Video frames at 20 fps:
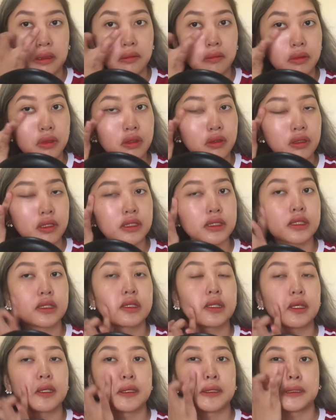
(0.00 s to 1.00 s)
Madulas siya
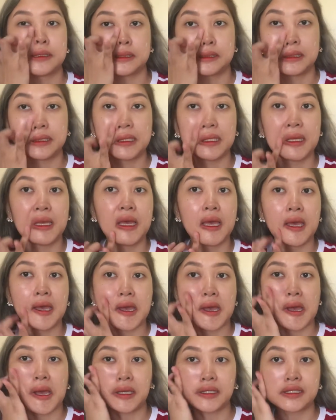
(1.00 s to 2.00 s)
guys.
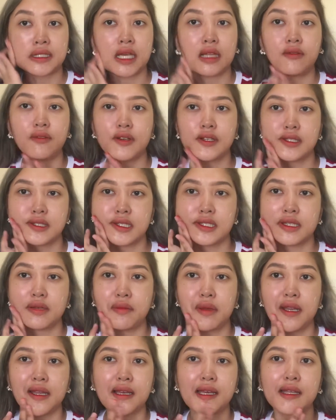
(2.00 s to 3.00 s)
So, at first hindi
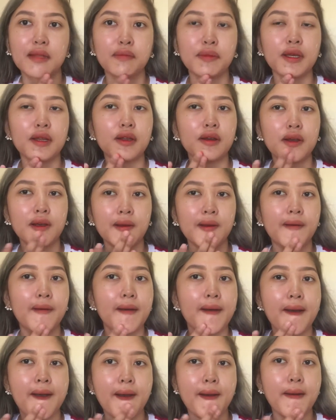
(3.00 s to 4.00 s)
siya malagkit, pero
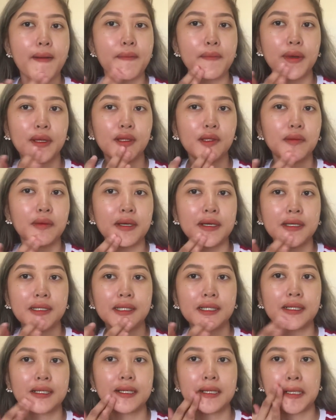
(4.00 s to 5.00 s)
pag
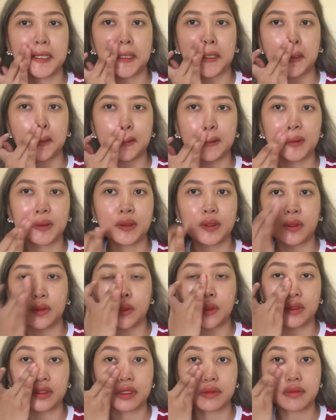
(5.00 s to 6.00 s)
tumatagal at
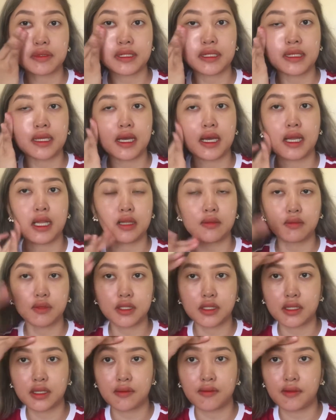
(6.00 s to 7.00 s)
natutuyo, tapos kinakalat mo
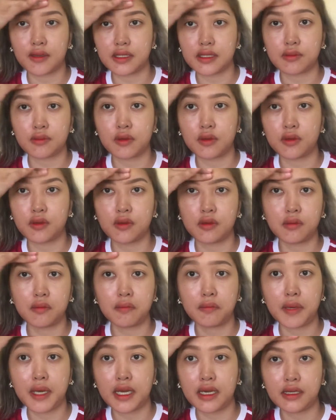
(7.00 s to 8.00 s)
siya sa face mo,
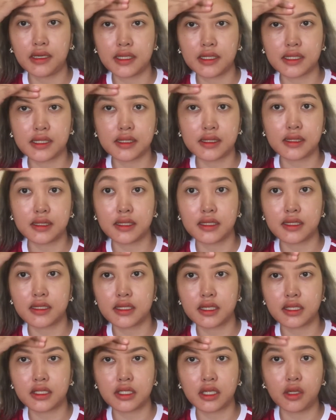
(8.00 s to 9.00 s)
parang nasa,
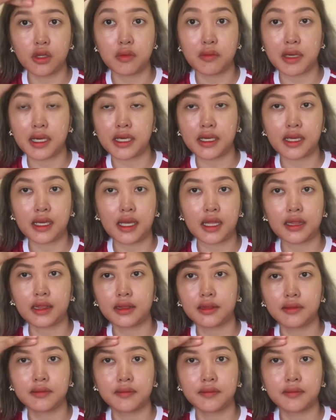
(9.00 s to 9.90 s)
nagsastart siyang lumagkit.